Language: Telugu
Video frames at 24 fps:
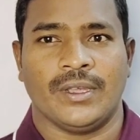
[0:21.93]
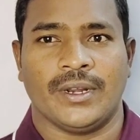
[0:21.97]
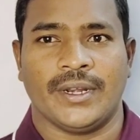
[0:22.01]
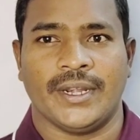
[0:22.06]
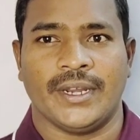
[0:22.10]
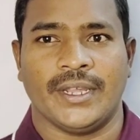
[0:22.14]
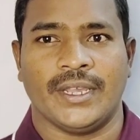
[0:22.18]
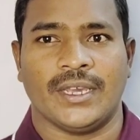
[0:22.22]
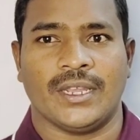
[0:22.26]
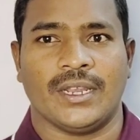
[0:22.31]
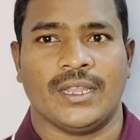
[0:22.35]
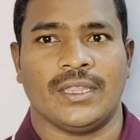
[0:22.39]

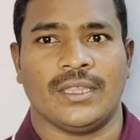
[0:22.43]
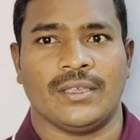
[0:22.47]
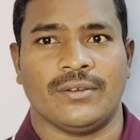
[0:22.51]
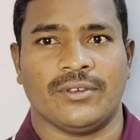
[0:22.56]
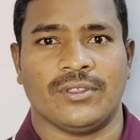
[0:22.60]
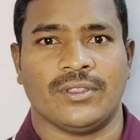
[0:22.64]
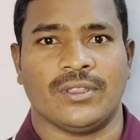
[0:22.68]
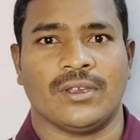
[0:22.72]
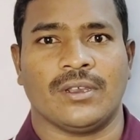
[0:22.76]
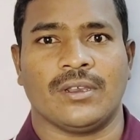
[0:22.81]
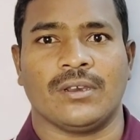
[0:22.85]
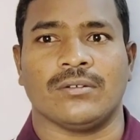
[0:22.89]
రీడింగ్ అనేది ఈ
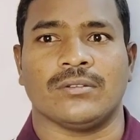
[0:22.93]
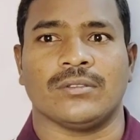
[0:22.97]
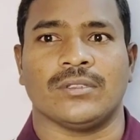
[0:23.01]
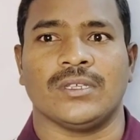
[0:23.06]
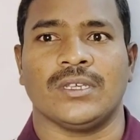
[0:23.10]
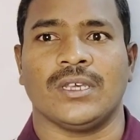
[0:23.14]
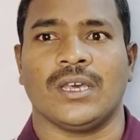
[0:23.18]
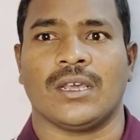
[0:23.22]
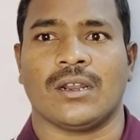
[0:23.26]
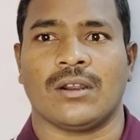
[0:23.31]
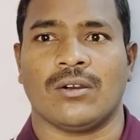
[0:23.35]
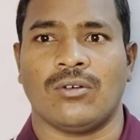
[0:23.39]
విధంగా
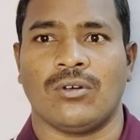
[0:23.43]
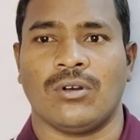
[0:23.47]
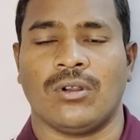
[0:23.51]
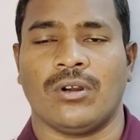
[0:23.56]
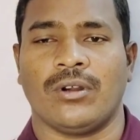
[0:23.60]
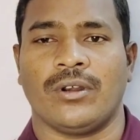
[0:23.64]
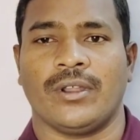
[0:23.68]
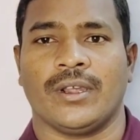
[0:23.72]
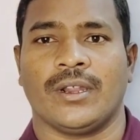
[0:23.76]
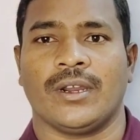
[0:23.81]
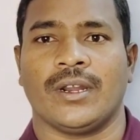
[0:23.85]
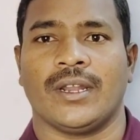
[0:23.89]
ఉంది ఆ రౌండ్
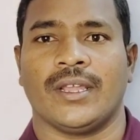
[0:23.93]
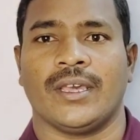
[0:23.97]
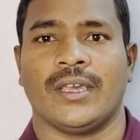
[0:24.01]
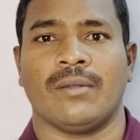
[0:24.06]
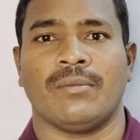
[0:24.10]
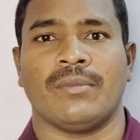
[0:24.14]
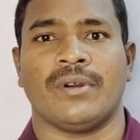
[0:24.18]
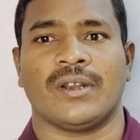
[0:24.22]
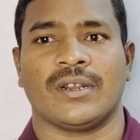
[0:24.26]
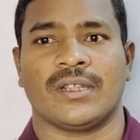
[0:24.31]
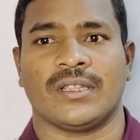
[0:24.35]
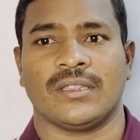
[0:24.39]
రాడ్ యొక్క
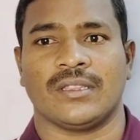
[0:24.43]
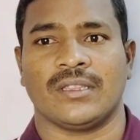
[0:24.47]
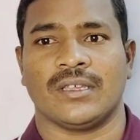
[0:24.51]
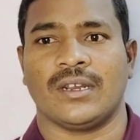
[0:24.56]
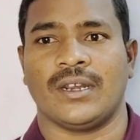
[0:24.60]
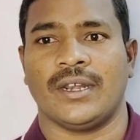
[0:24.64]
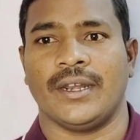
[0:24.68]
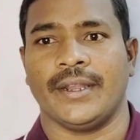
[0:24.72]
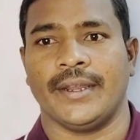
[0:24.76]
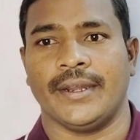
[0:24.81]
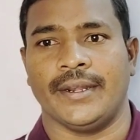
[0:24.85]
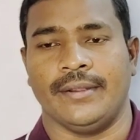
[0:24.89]
డయామీటర్ ఎంత
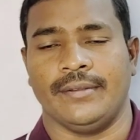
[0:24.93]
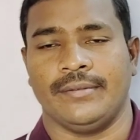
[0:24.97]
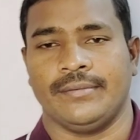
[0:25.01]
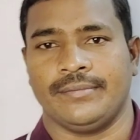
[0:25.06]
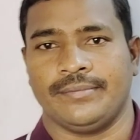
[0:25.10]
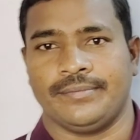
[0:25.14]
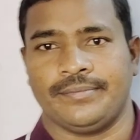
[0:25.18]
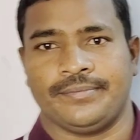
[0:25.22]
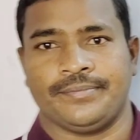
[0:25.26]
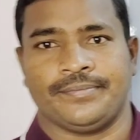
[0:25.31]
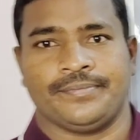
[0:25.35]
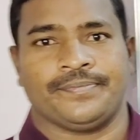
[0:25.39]
అని అడిగాడు
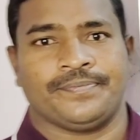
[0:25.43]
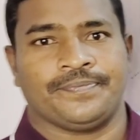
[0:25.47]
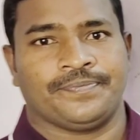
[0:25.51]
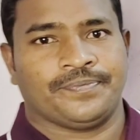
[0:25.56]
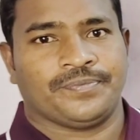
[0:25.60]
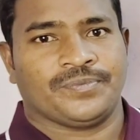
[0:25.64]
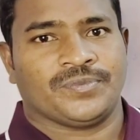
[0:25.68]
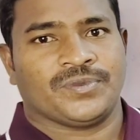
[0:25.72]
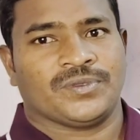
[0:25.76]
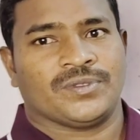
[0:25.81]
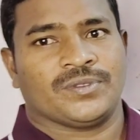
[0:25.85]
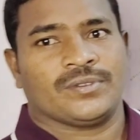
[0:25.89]

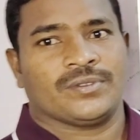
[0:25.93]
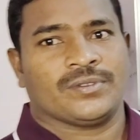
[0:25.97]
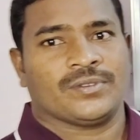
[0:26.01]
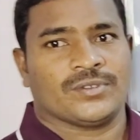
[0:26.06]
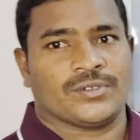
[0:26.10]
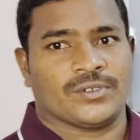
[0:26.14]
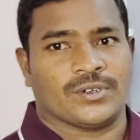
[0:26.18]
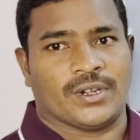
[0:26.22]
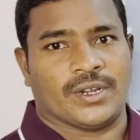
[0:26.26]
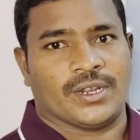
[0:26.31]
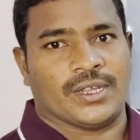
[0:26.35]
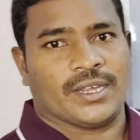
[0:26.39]

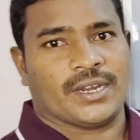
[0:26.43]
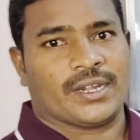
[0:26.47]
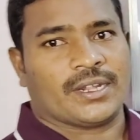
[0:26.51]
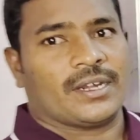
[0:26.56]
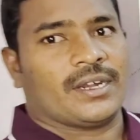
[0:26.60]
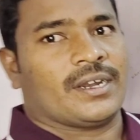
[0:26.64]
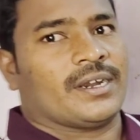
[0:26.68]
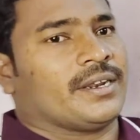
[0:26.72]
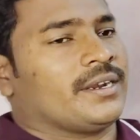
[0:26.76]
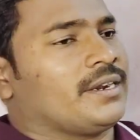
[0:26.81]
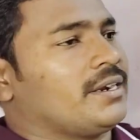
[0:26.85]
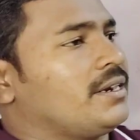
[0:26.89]
చూడండి ఎట్లా